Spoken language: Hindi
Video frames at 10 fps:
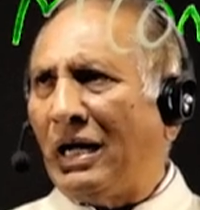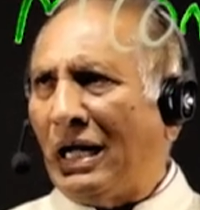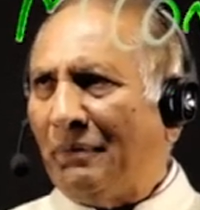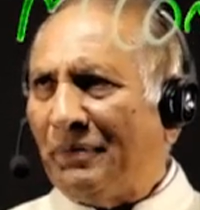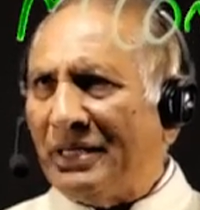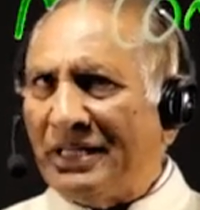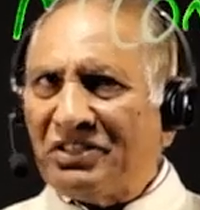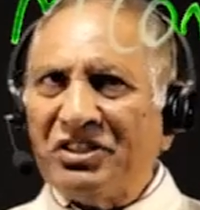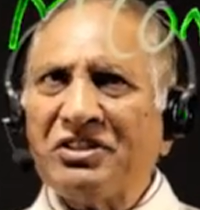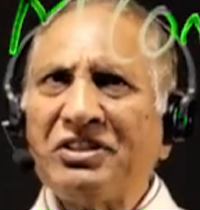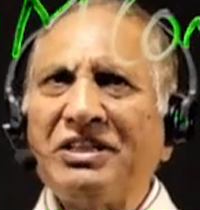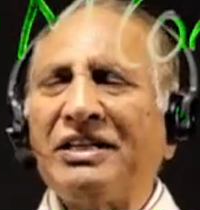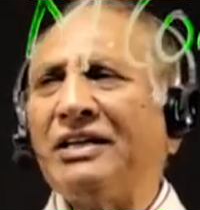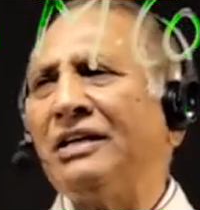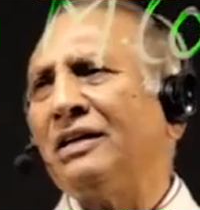आप
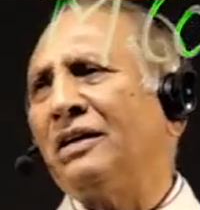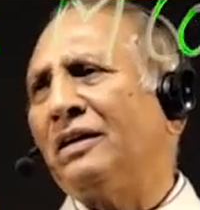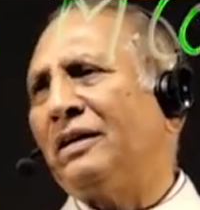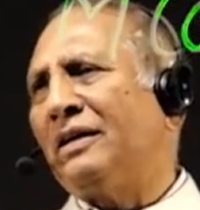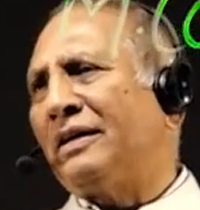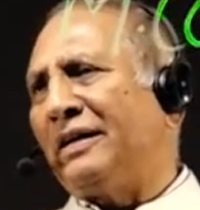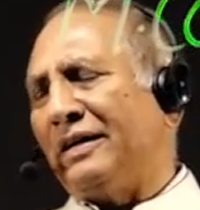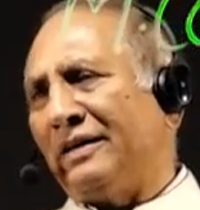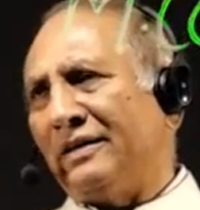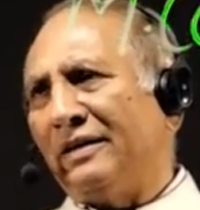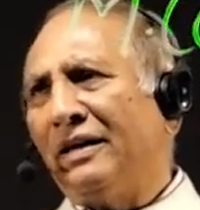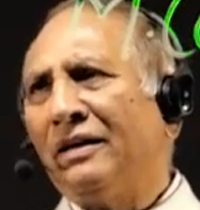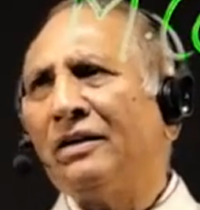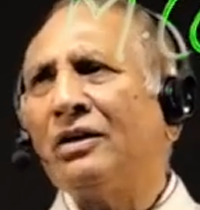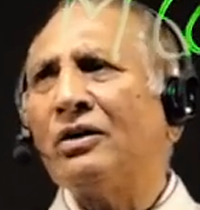एसीसीए के अंदर
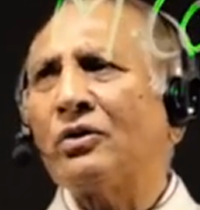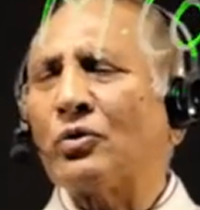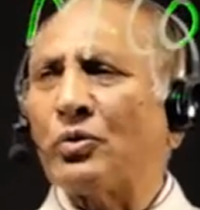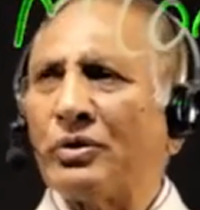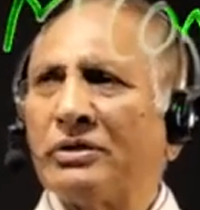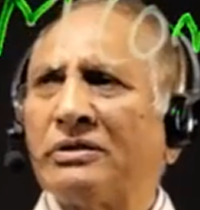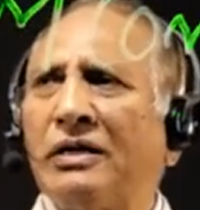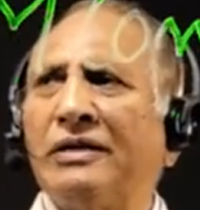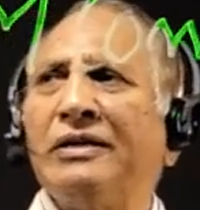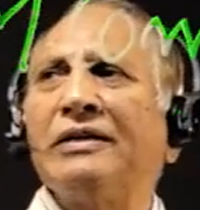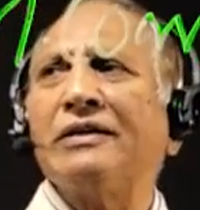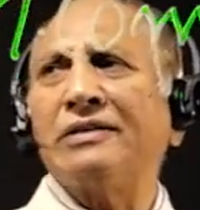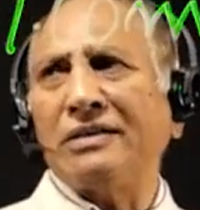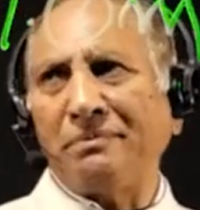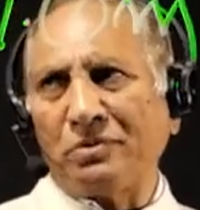टोटल थर्टीन
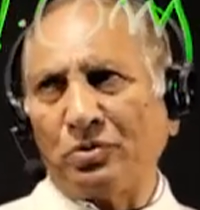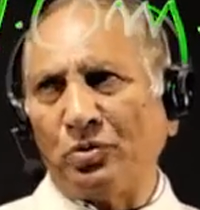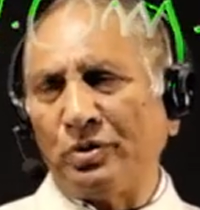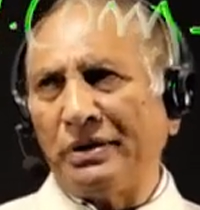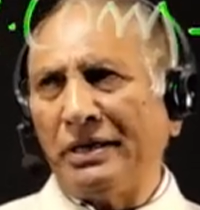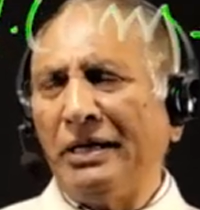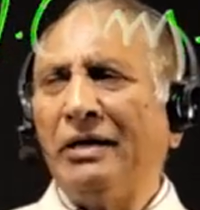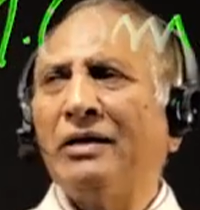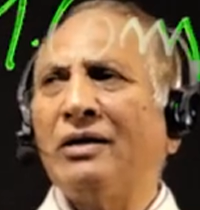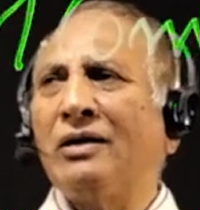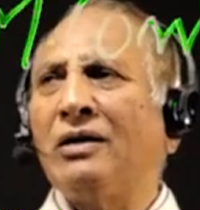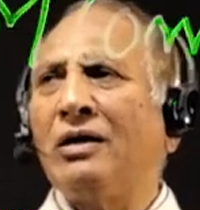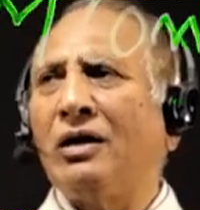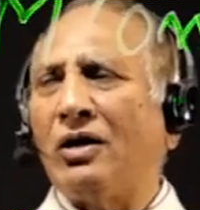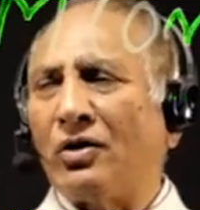एग्जाम्स होते हैं
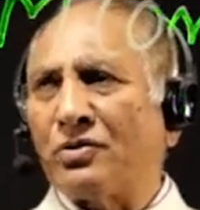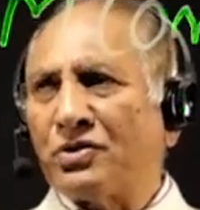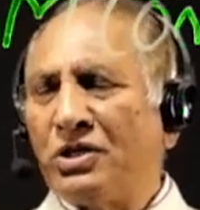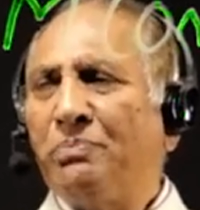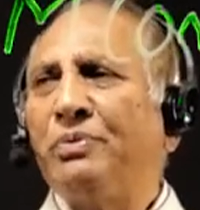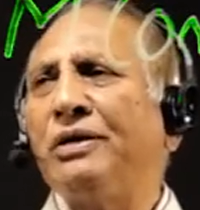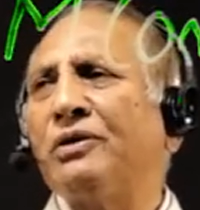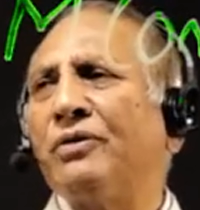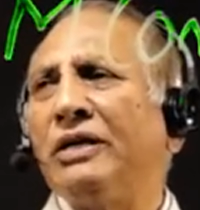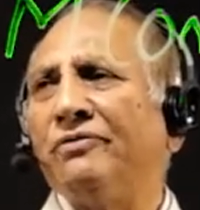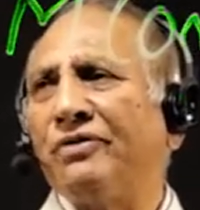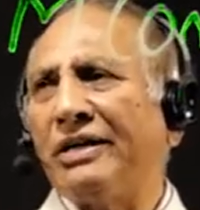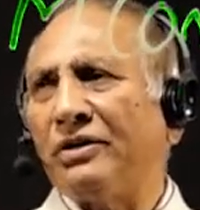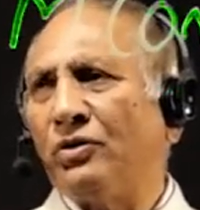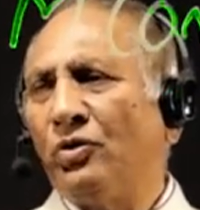और सीपीए
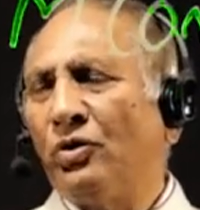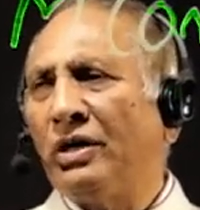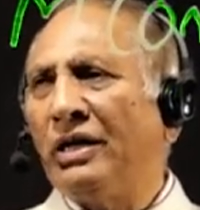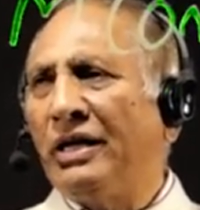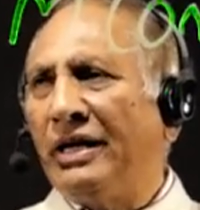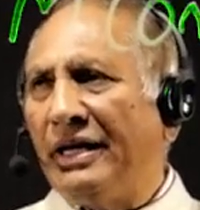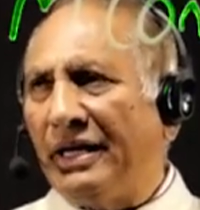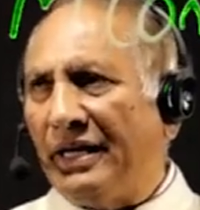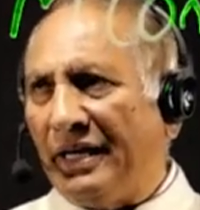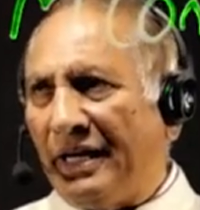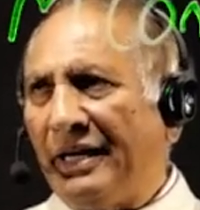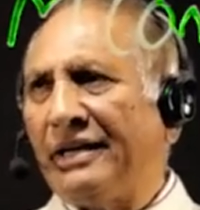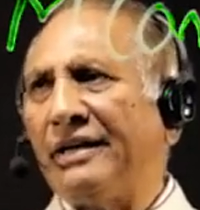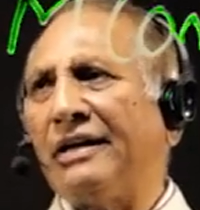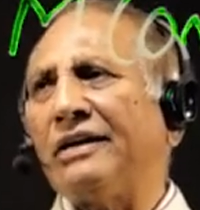क्वालिफाई को एट
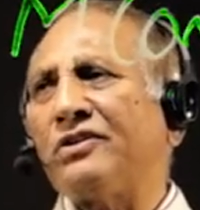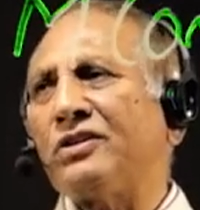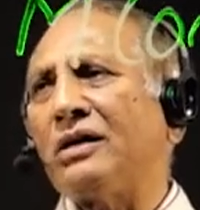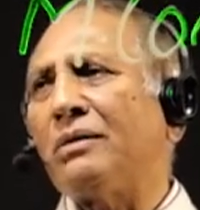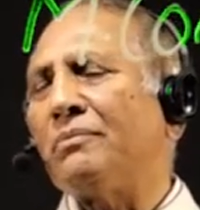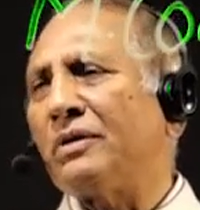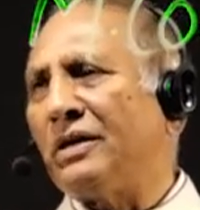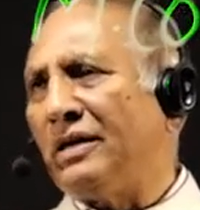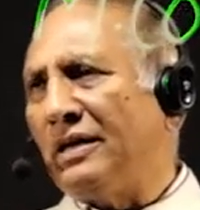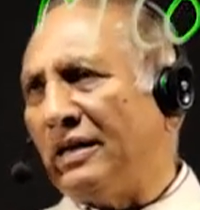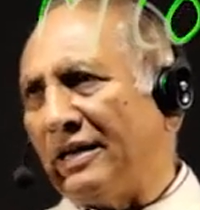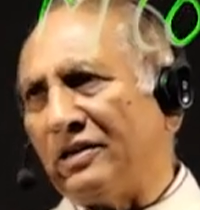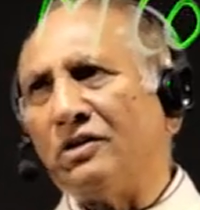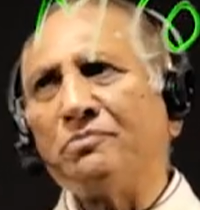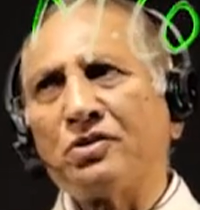एग्जाम की
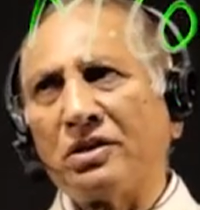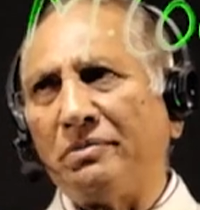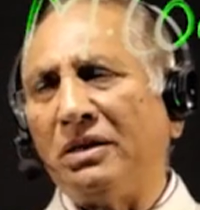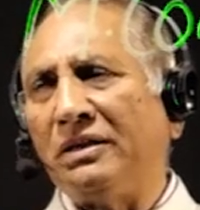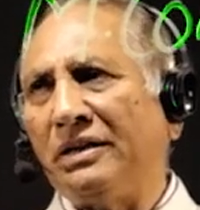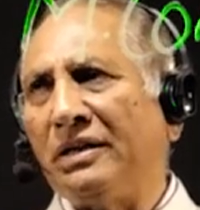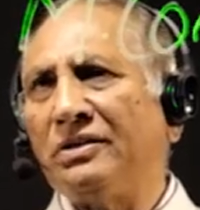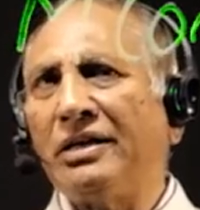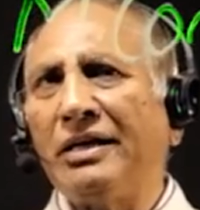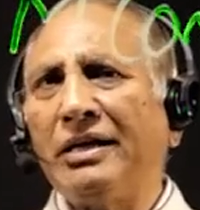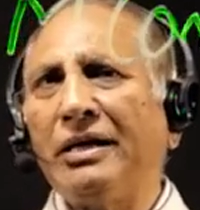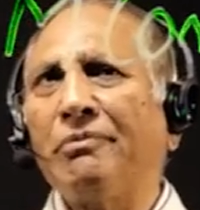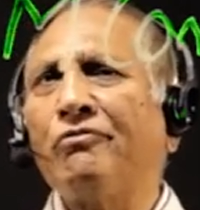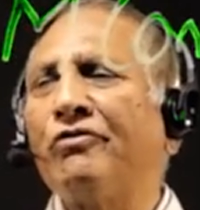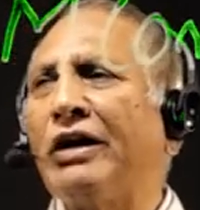एग्जामेशन मिलती है यानी कि
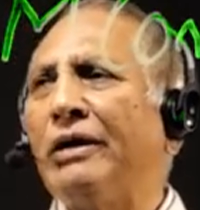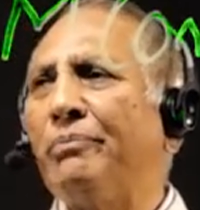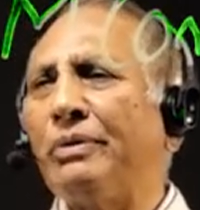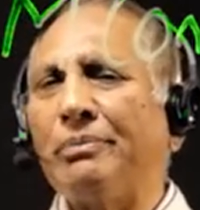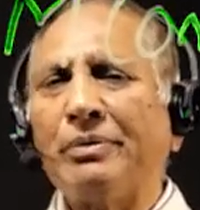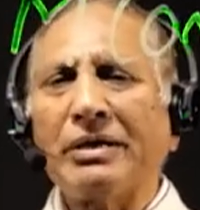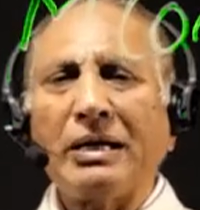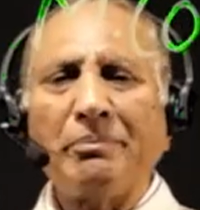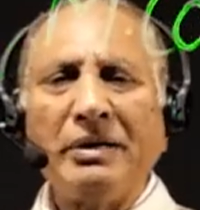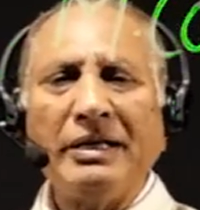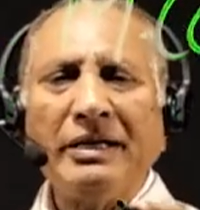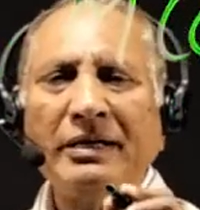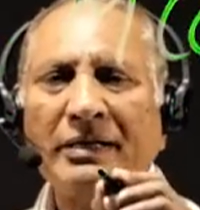फाइव पेपर आपने